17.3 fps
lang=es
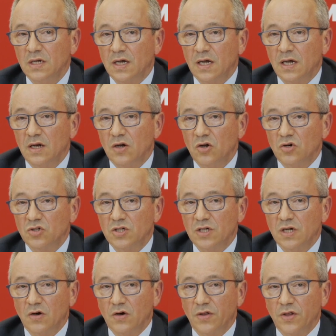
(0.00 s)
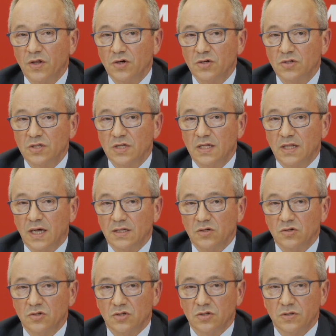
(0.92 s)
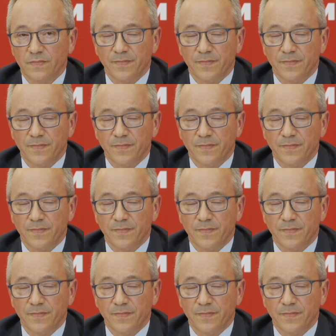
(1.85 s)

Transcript: en los negocios de daños.